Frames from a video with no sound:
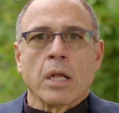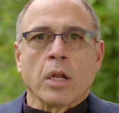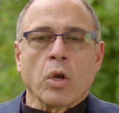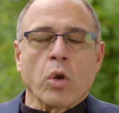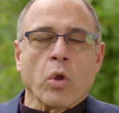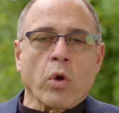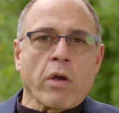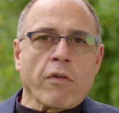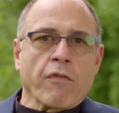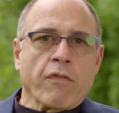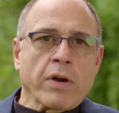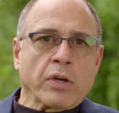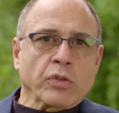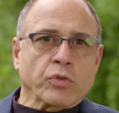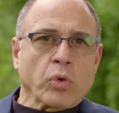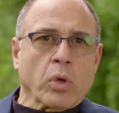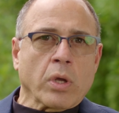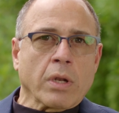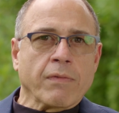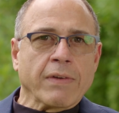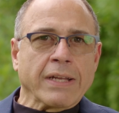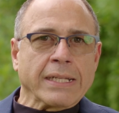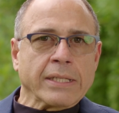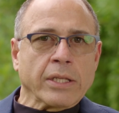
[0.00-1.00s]
Los
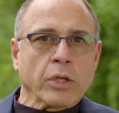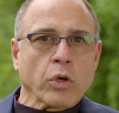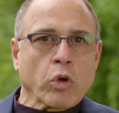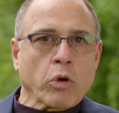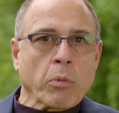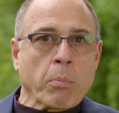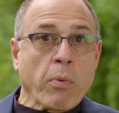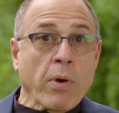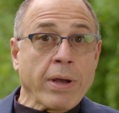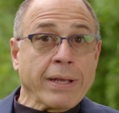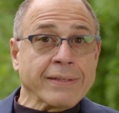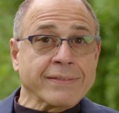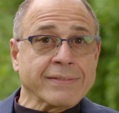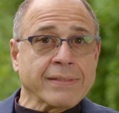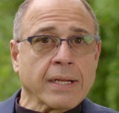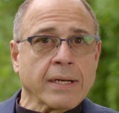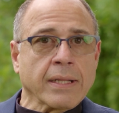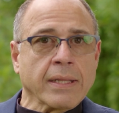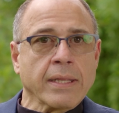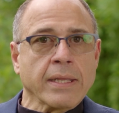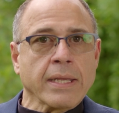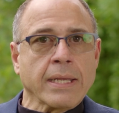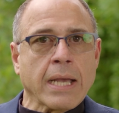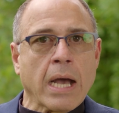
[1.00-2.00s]
esfuerzos del vendedor pueden
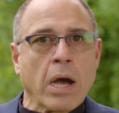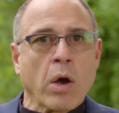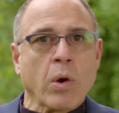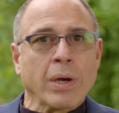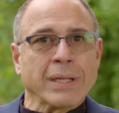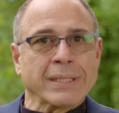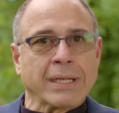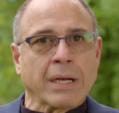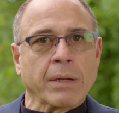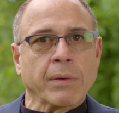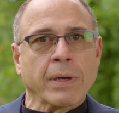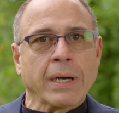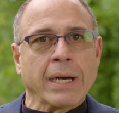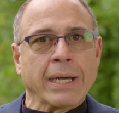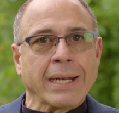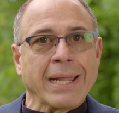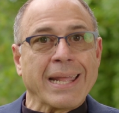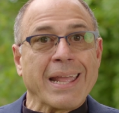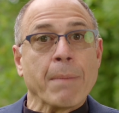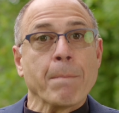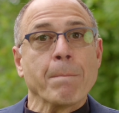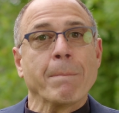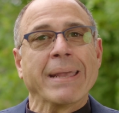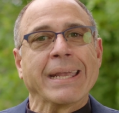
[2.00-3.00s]
ser dedicados a
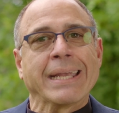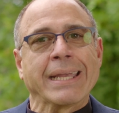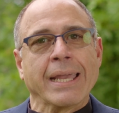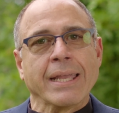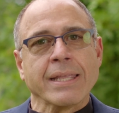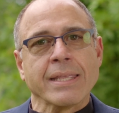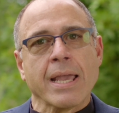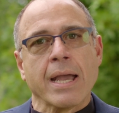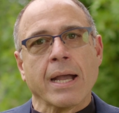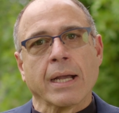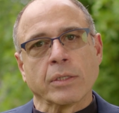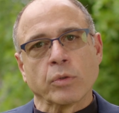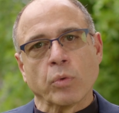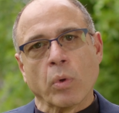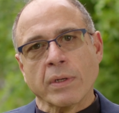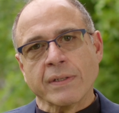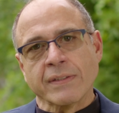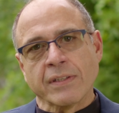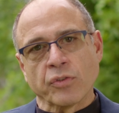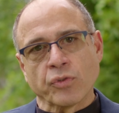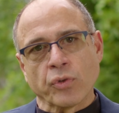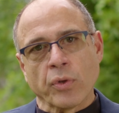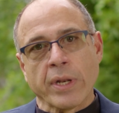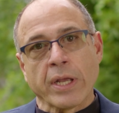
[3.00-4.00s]
trabajar en pequeñas
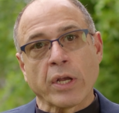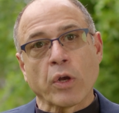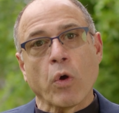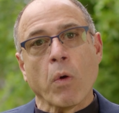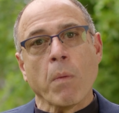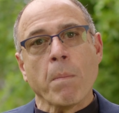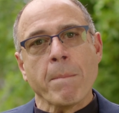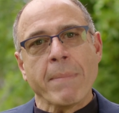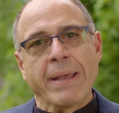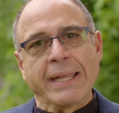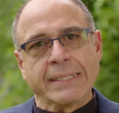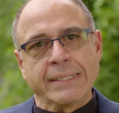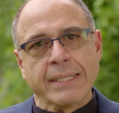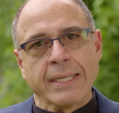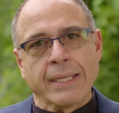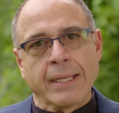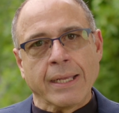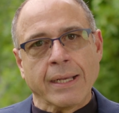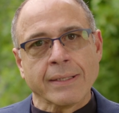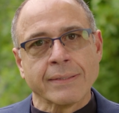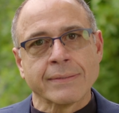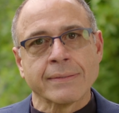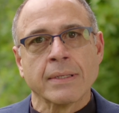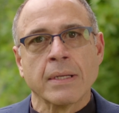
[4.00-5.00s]
actualizaciones
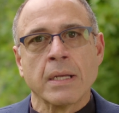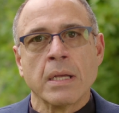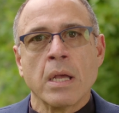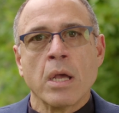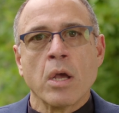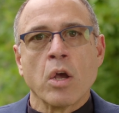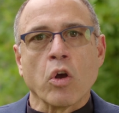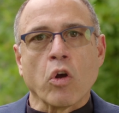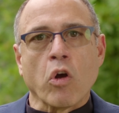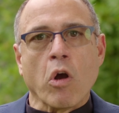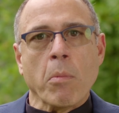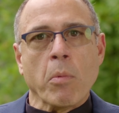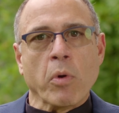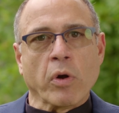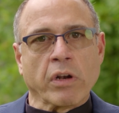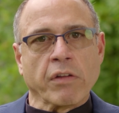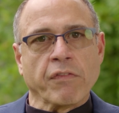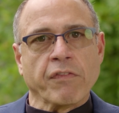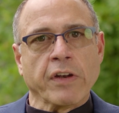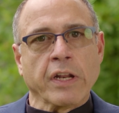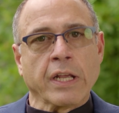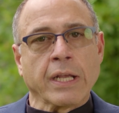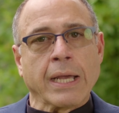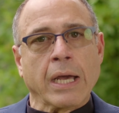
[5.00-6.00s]
cosméticas como
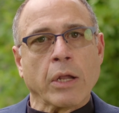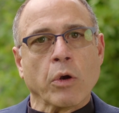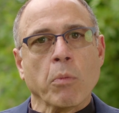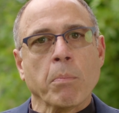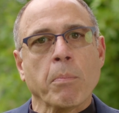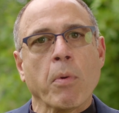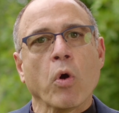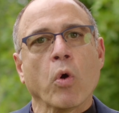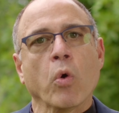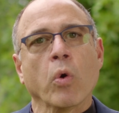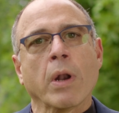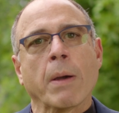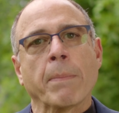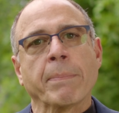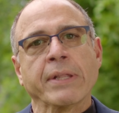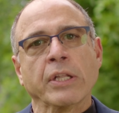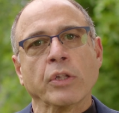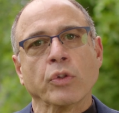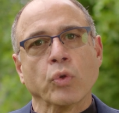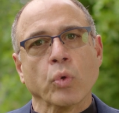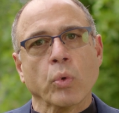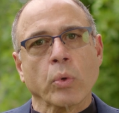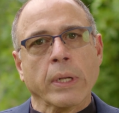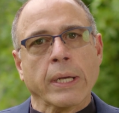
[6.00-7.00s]
refrescar un poco la
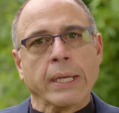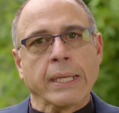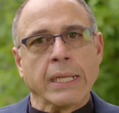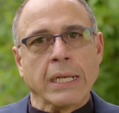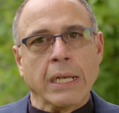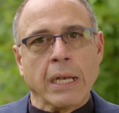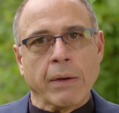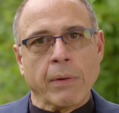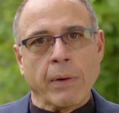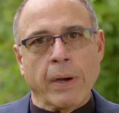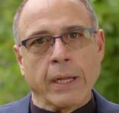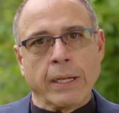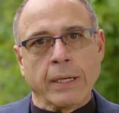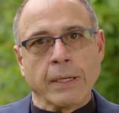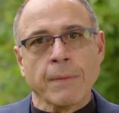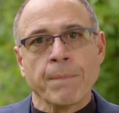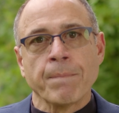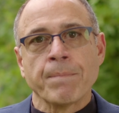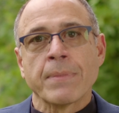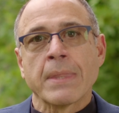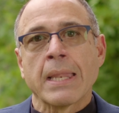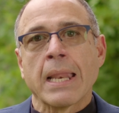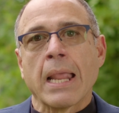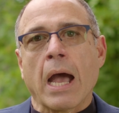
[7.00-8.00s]
pintura y lavar
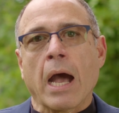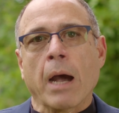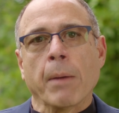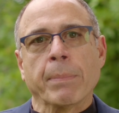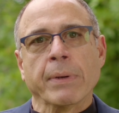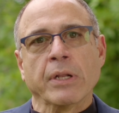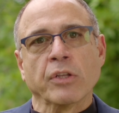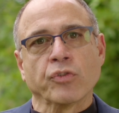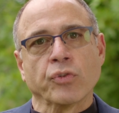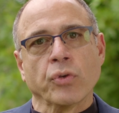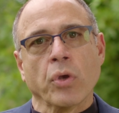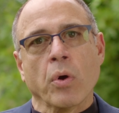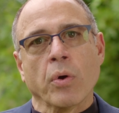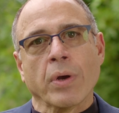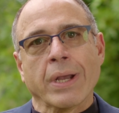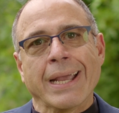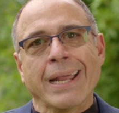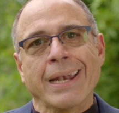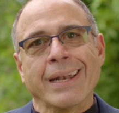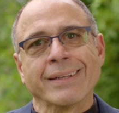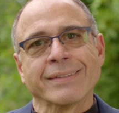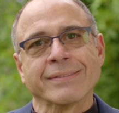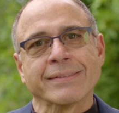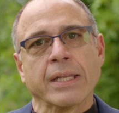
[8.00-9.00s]
a presión
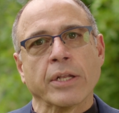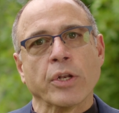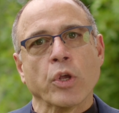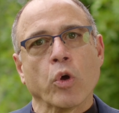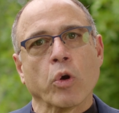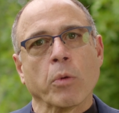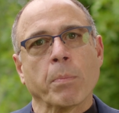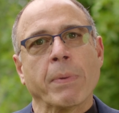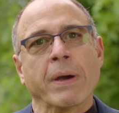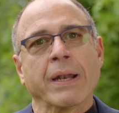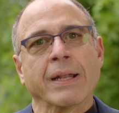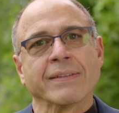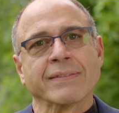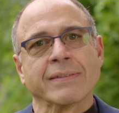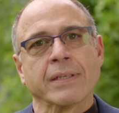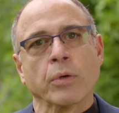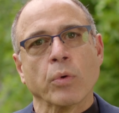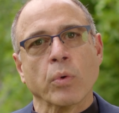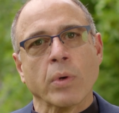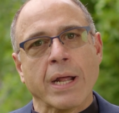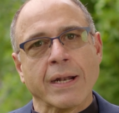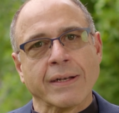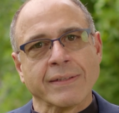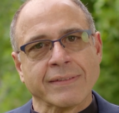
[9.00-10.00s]
el exterior para
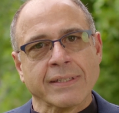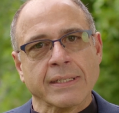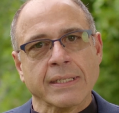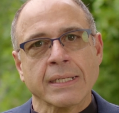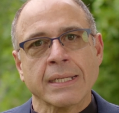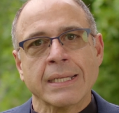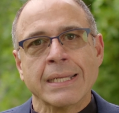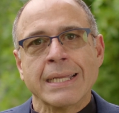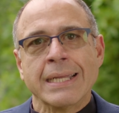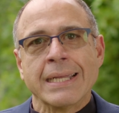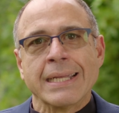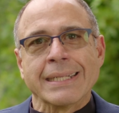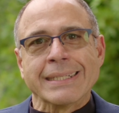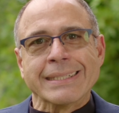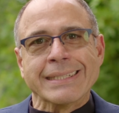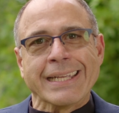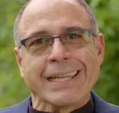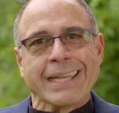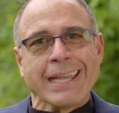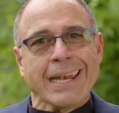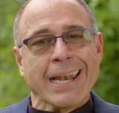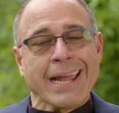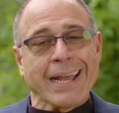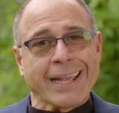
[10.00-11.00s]
asegurarse
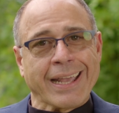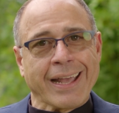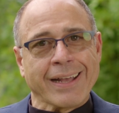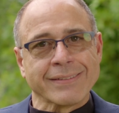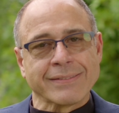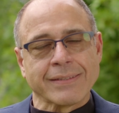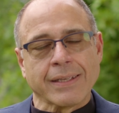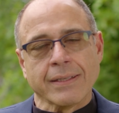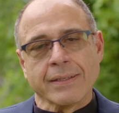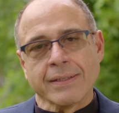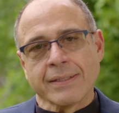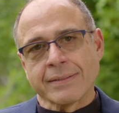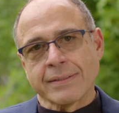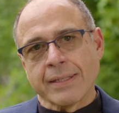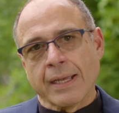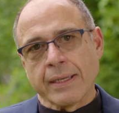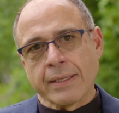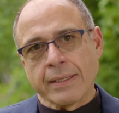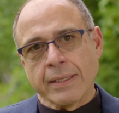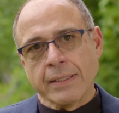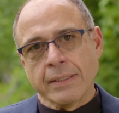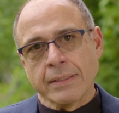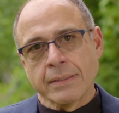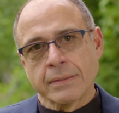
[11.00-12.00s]
de que la casa
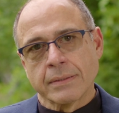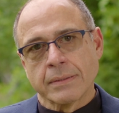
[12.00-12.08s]
destaque.